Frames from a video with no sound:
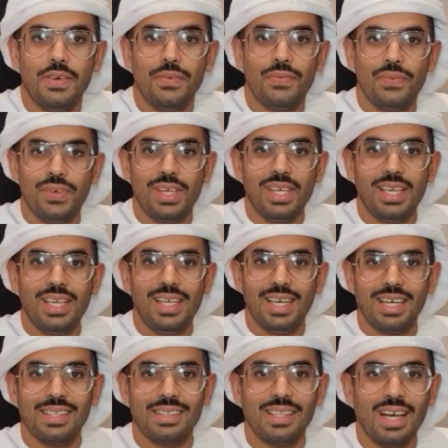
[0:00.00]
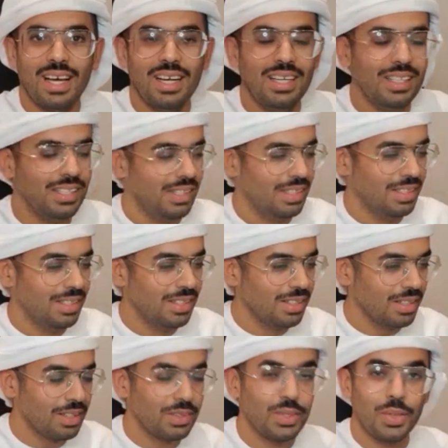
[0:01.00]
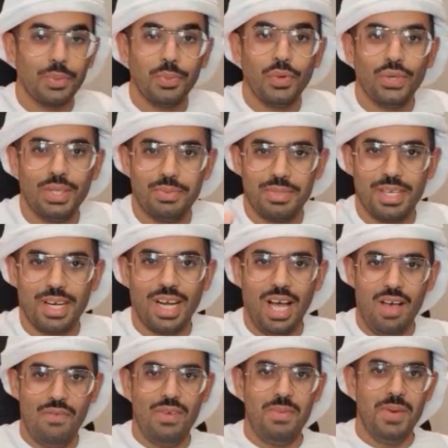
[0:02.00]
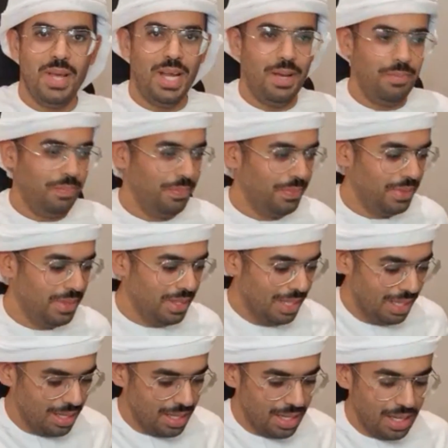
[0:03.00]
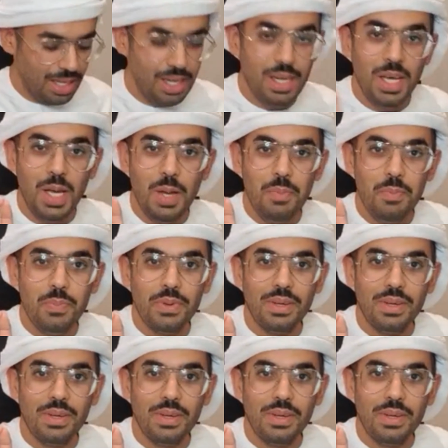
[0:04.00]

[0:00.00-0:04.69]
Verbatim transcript: في لقطة طربوني بصراحة في الملعب لعب